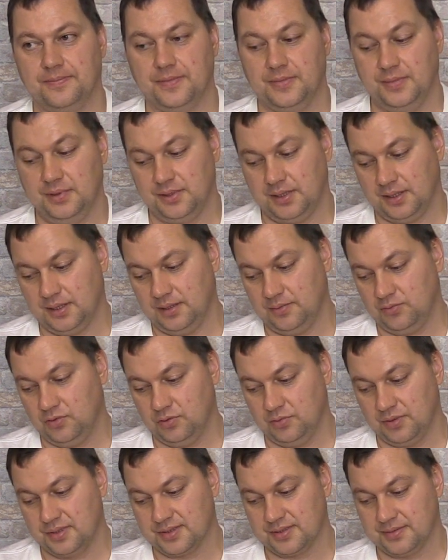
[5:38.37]
И таким
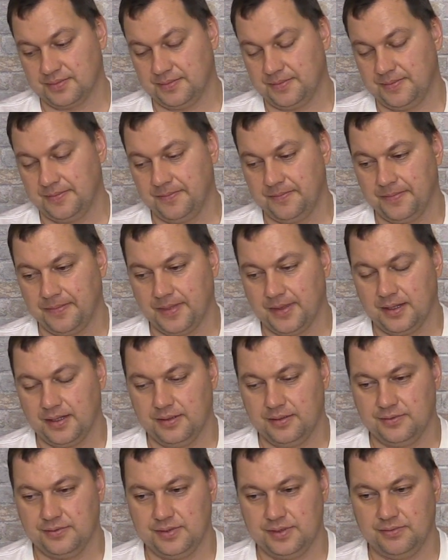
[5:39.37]
образом
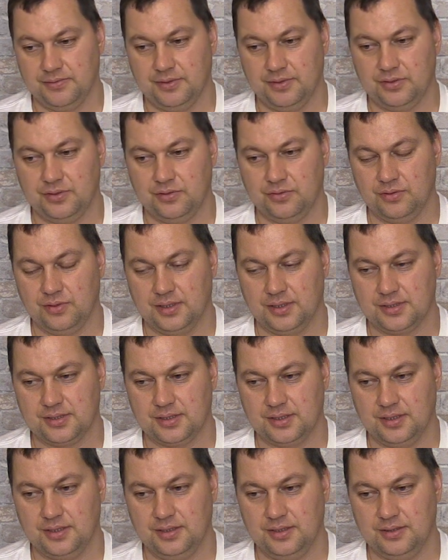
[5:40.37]
все вот эти
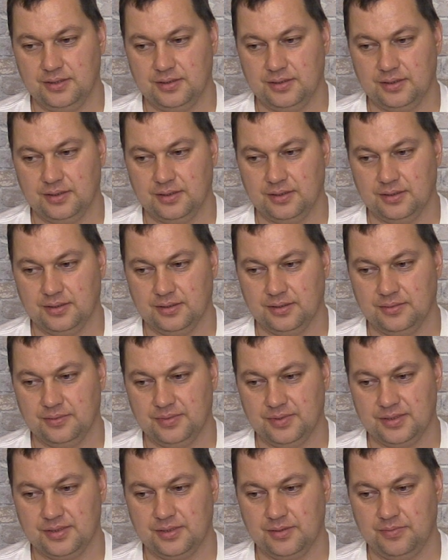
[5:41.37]
нюансы, они э,
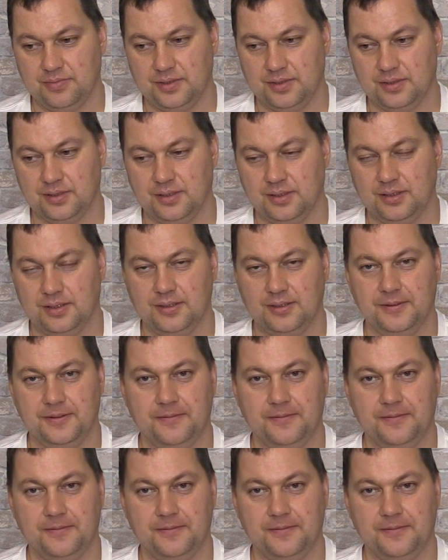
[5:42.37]
постепенно